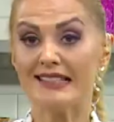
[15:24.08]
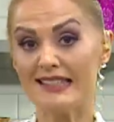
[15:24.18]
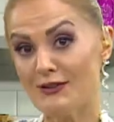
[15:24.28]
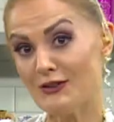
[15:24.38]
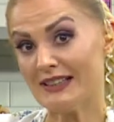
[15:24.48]

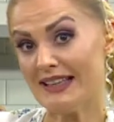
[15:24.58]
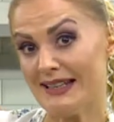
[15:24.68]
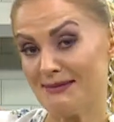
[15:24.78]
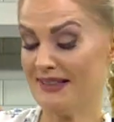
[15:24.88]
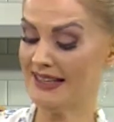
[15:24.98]

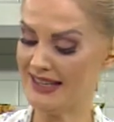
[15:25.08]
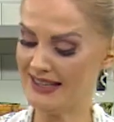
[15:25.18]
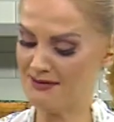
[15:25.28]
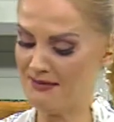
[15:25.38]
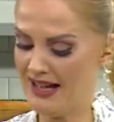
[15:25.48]
Tavuklarımı
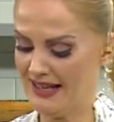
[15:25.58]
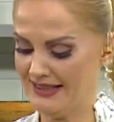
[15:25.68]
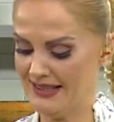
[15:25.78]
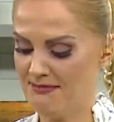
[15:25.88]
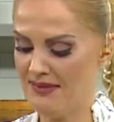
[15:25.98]
yanıma
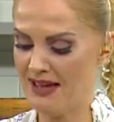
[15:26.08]
aldım.